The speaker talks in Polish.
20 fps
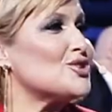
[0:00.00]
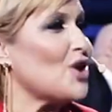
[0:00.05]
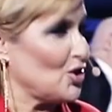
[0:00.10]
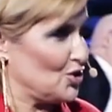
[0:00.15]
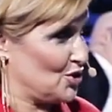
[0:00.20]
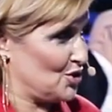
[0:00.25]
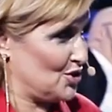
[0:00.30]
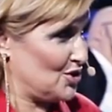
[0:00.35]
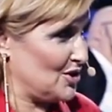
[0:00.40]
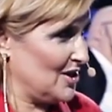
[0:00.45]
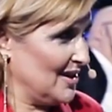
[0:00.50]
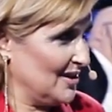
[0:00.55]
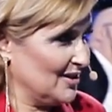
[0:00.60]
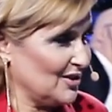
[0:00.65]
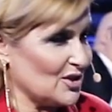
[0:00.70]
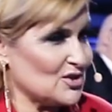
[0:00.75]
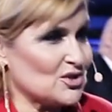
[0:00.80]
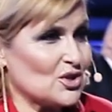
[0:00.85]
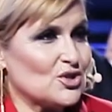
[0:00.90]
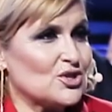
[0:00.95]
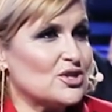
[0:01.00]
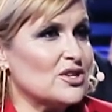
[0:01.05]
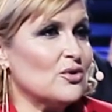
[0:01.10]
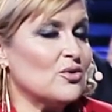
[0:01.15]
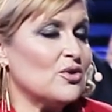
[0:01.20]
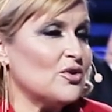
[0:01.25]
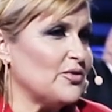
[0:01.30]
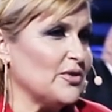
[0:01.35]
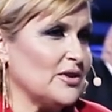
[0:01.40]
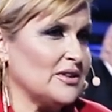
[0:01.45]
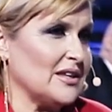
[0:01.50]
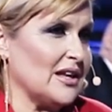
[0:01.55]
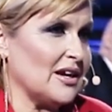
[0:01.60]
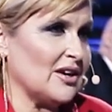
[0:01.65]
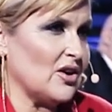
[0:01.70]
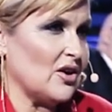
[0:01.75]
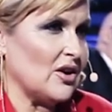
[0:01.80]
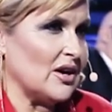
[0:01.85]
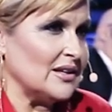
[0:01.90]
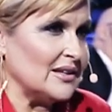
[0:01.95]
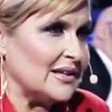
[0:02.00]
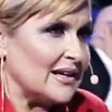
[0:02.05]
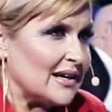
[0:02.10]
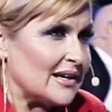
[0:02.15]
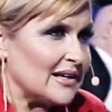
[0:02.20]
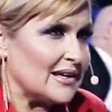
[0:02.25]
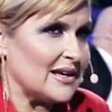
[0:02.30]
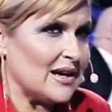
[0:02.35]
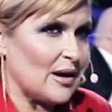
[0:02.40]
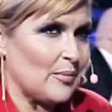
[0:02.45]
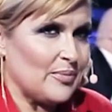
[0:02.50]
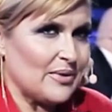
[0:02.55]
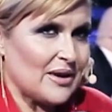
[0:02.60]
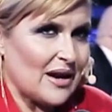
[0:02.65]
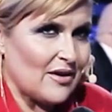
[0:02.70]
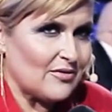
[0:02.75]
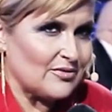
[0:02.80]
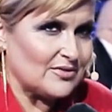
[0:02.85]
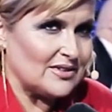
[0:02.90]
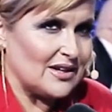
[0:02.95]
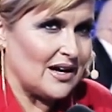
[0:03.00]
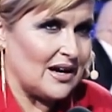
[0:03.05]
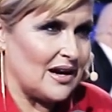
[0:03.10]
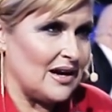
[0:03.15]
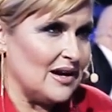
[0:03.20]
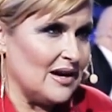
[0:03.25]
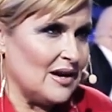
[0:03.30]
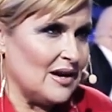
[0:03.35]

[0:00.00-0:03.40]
coś, to coś nieuchwytnego, energia, prawda,